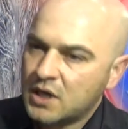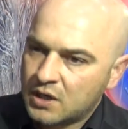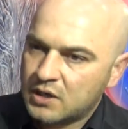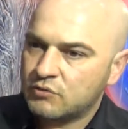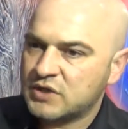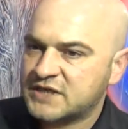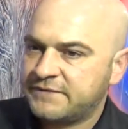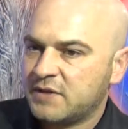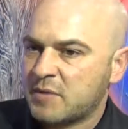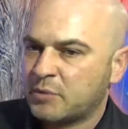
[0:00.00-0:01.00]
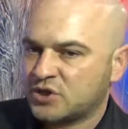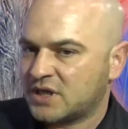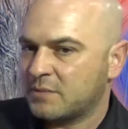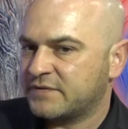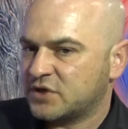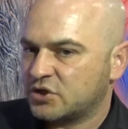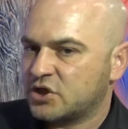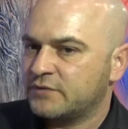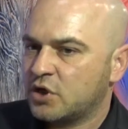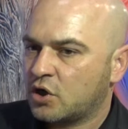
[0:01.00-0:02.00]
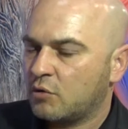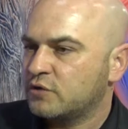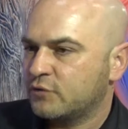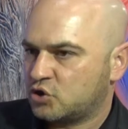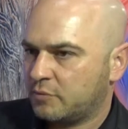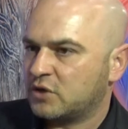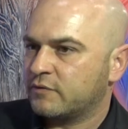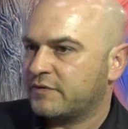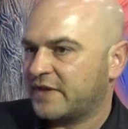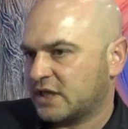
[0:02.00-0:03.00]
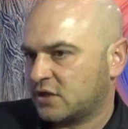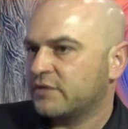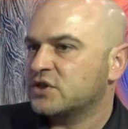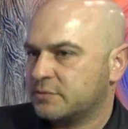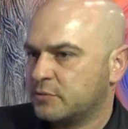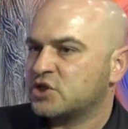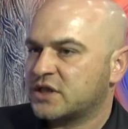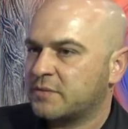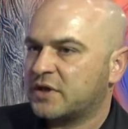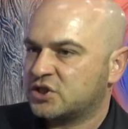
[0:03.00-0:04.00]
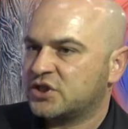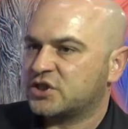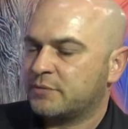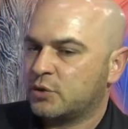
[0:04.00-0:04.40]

E, u nas w firmie posiadamy wzorcownie około 200 m2, gdzie można zobaczyć nasze